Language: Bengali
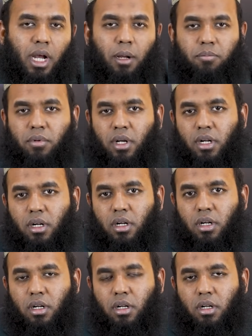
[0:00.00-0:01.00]
আপনার
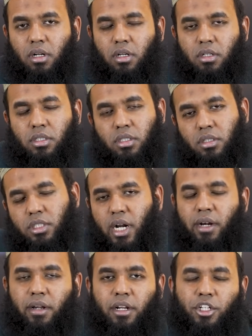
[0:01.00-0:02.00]

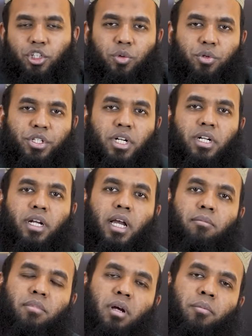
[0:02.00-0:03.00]
শারীরিক সমস্যাটাকে
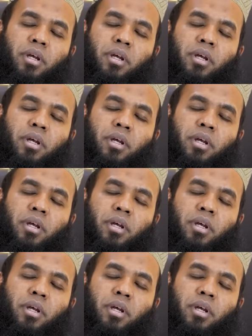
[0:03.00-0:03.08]
আমরা